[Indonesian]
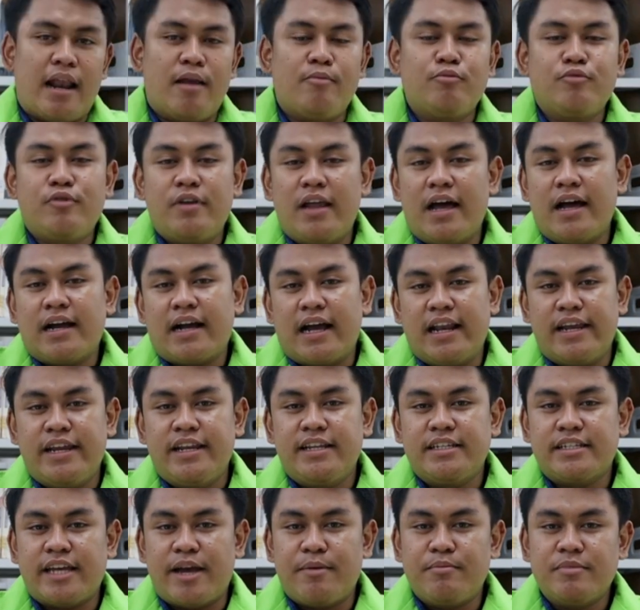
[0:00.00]
Alhamdulillah kali
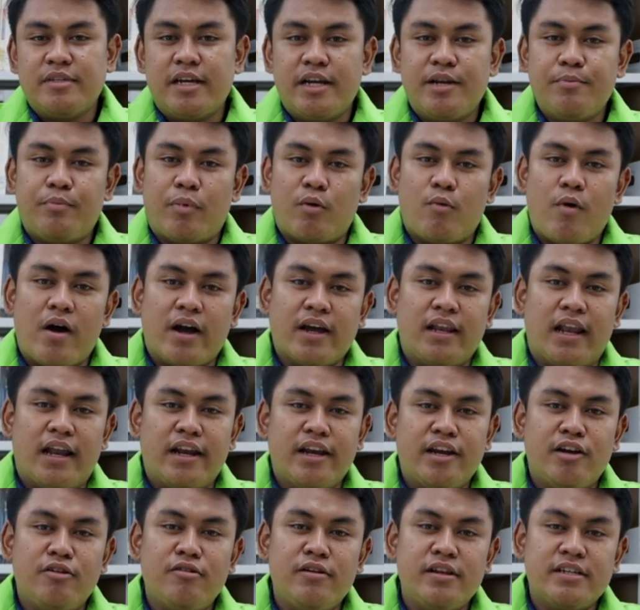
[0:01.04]
ini saya menjadi perwakilan
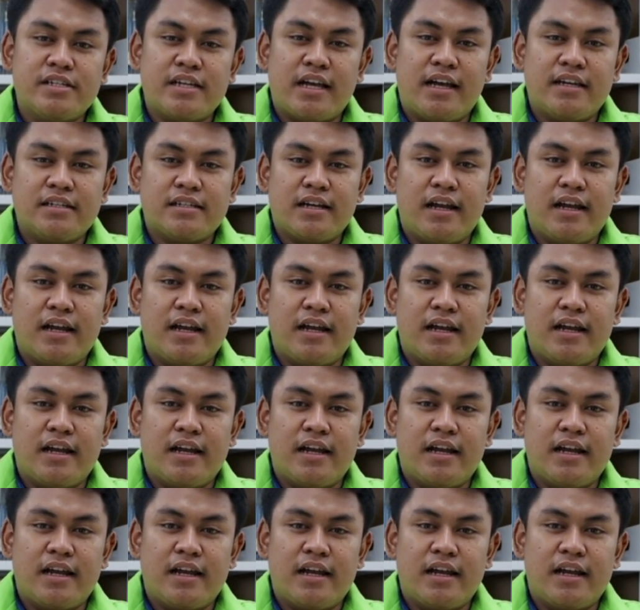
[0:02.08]
Indonesia